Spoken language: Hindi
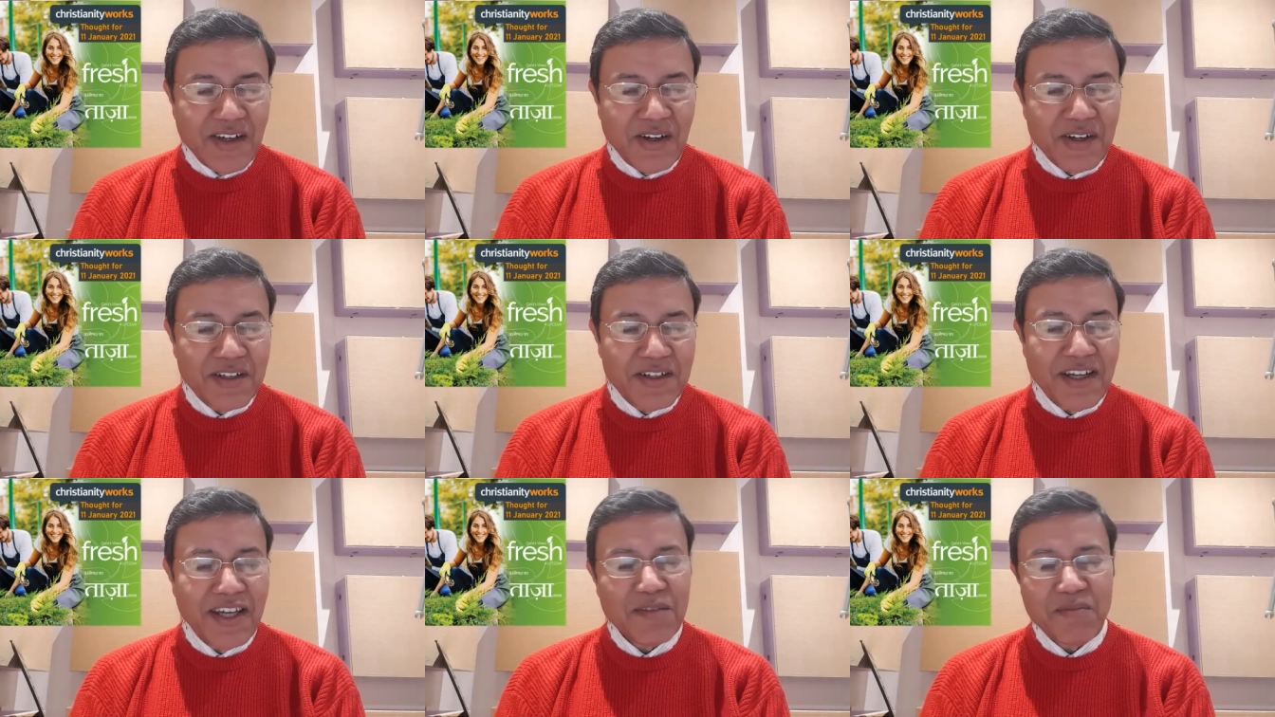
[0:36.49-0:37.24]
और
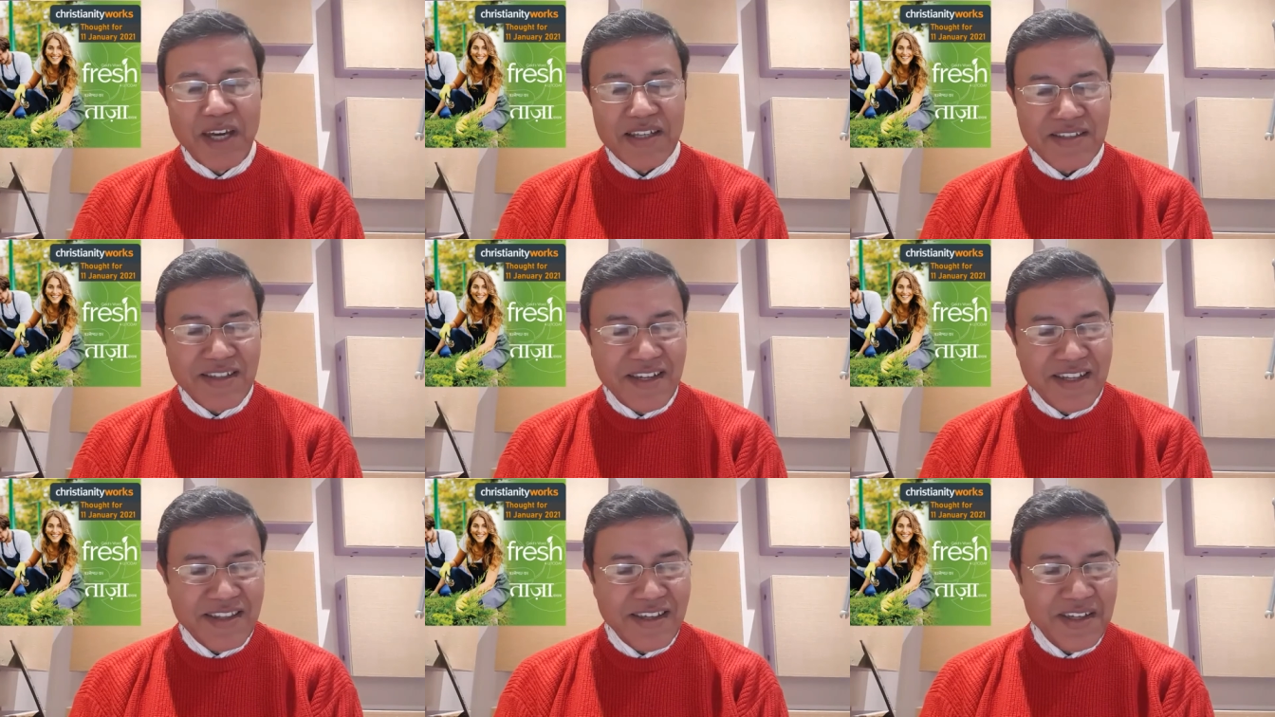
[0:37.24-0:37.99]
एक मैगज़ीन
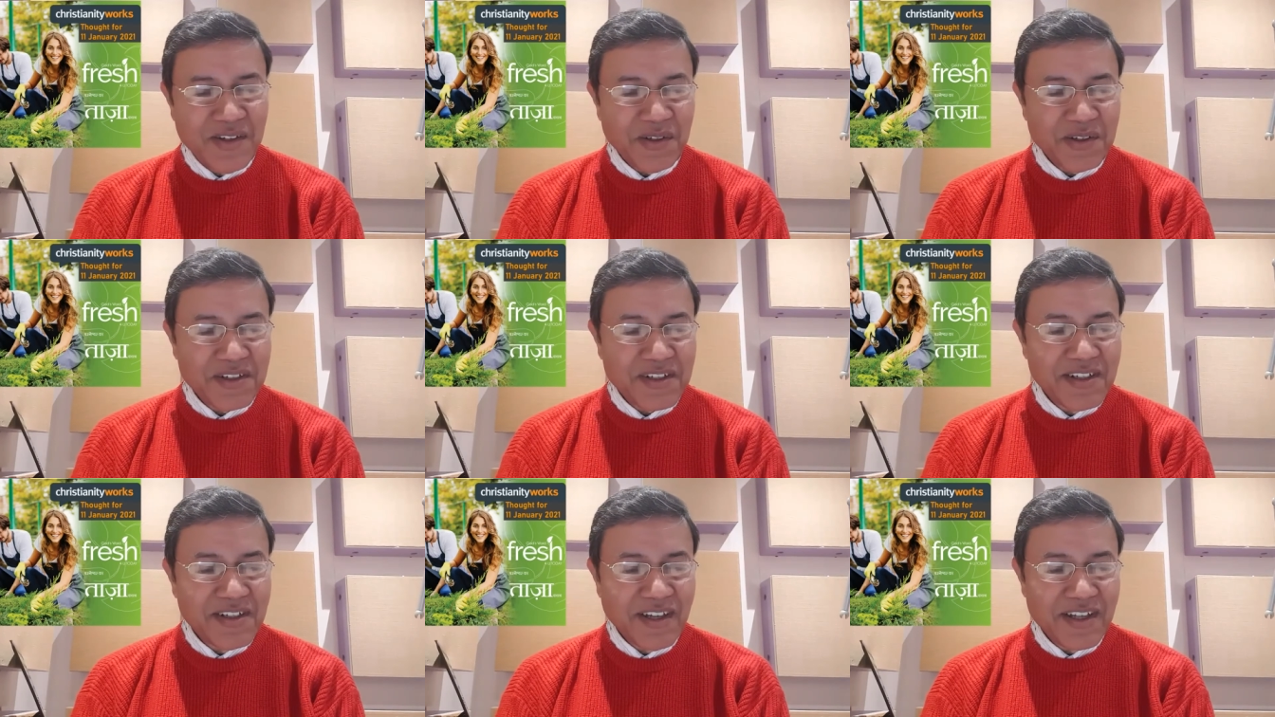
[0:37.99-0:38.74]
लेते हैं और
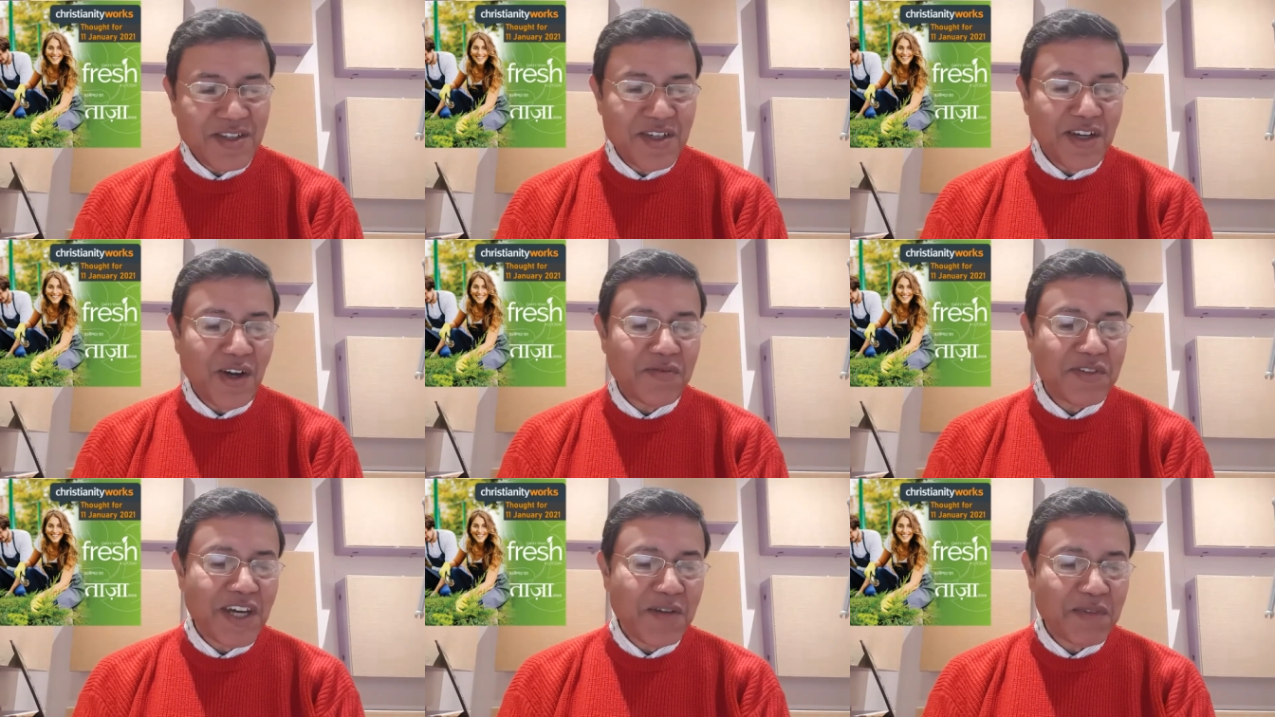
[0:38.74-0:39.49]
अच्छी
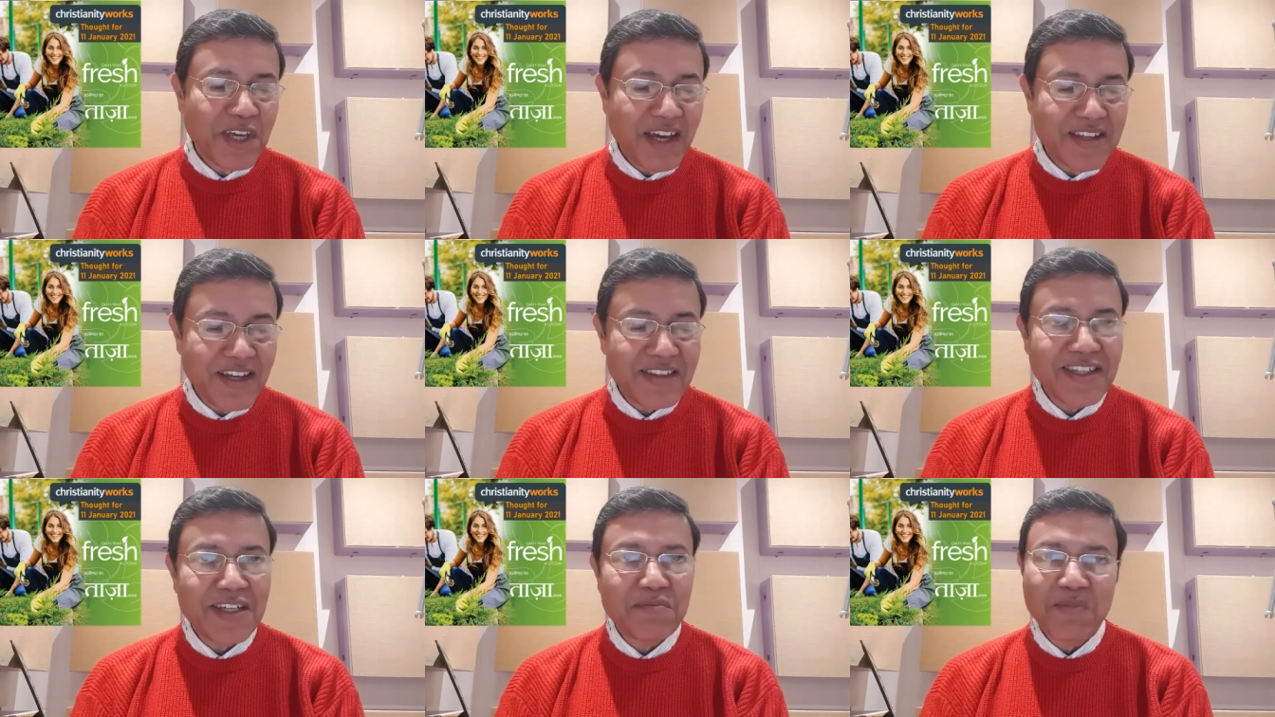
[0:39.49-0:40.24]
कॉफ़ी आपकी आ
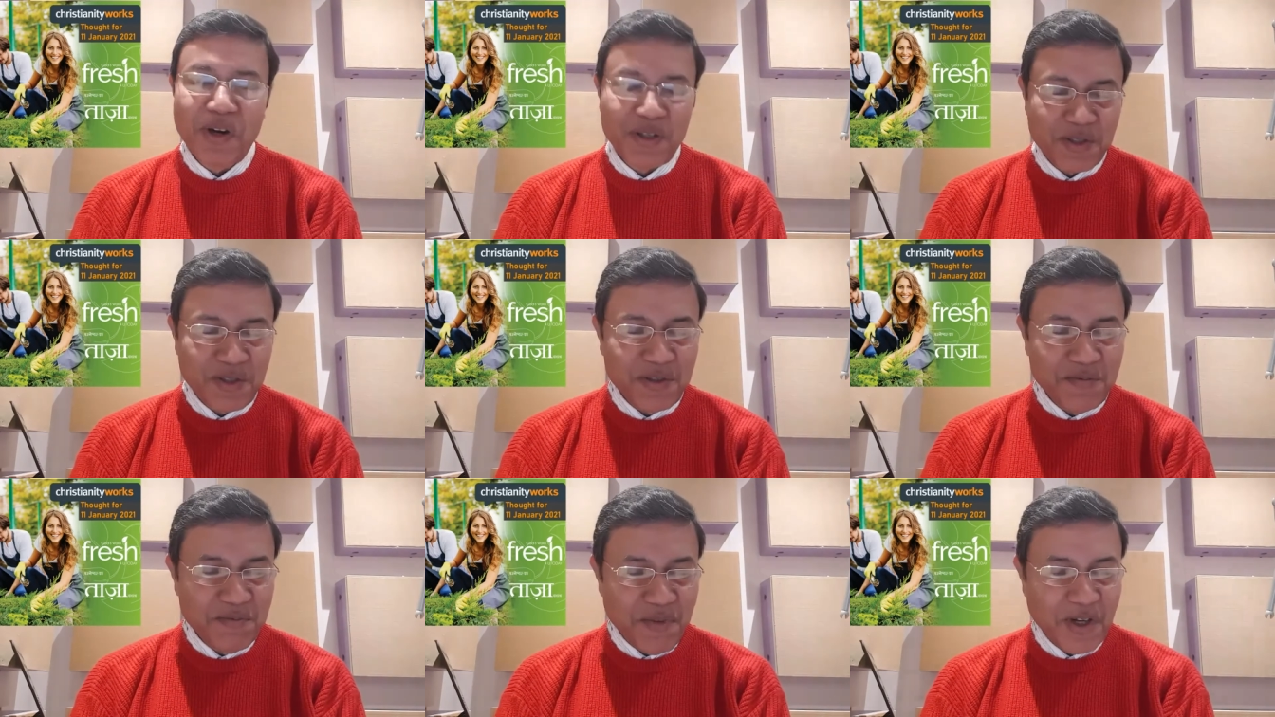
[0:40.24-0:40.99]
जाती है बहुत
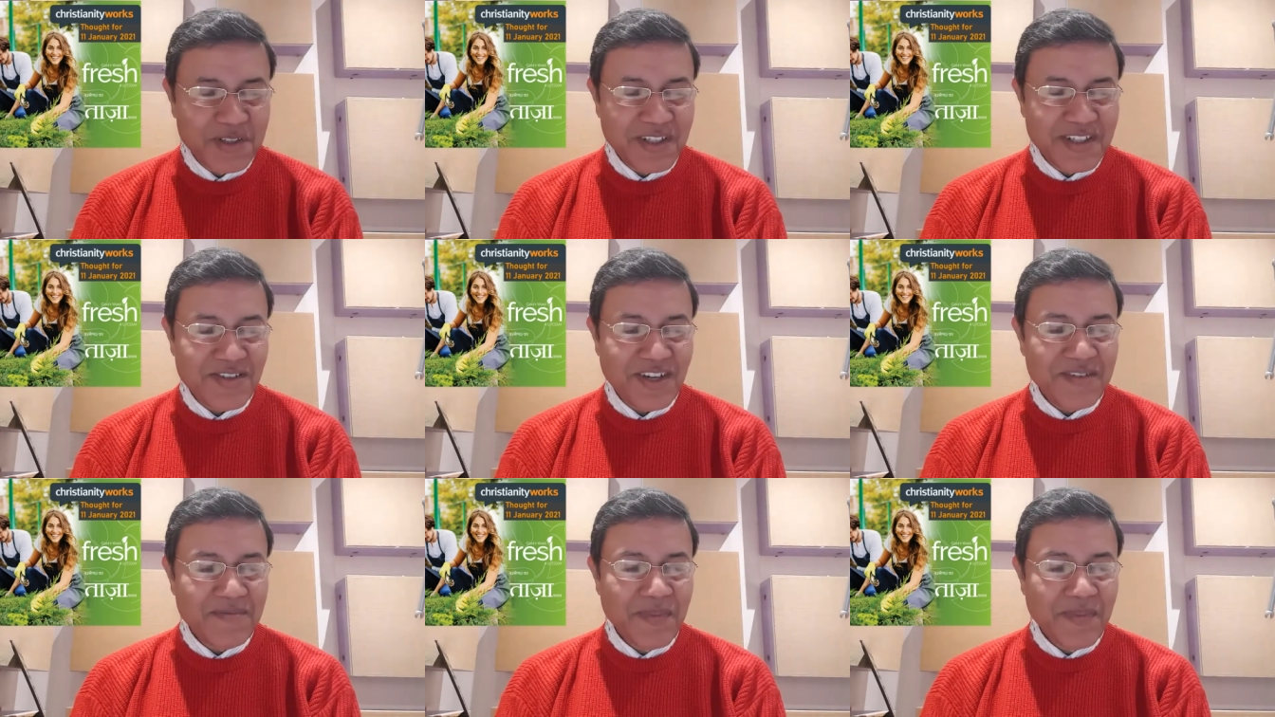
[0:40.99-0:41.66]
बहुत अच्छा